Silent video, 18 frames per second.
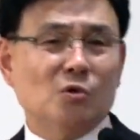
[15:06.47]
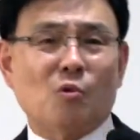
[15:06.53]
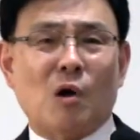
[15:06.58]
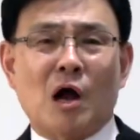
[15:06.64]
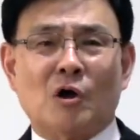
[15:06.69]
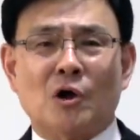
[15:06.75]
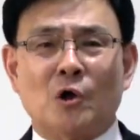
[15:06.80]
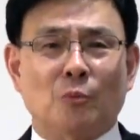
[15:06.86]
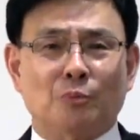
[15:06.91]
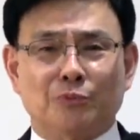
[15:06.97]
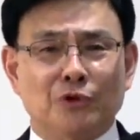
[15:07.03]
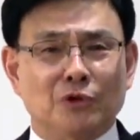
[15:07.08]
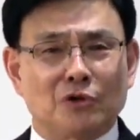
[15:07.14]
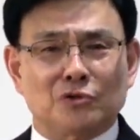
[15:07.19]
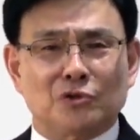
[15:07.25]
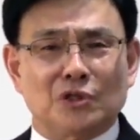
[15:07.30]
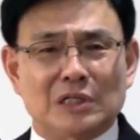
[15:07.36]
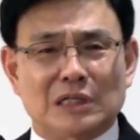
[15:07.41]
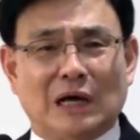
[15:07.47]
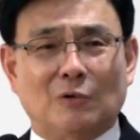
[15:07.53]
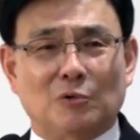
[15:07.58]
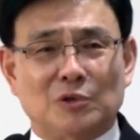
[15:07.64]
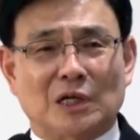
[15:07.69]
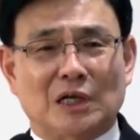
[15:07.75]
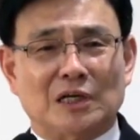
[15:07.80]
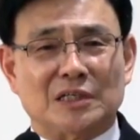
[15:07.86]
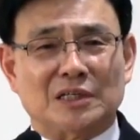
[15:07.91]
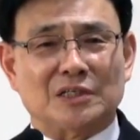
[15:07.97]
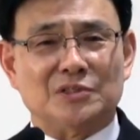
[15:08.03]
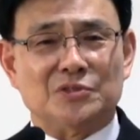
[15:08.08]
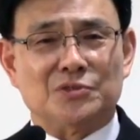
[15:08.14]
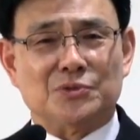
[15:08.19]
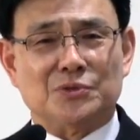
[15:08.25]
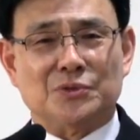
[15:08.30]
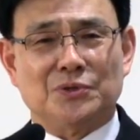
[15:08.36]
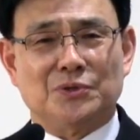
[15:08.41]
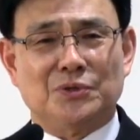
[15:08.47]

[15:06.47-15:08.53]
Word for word: 과거에 없던 것들이 나온다 고 얘기죠.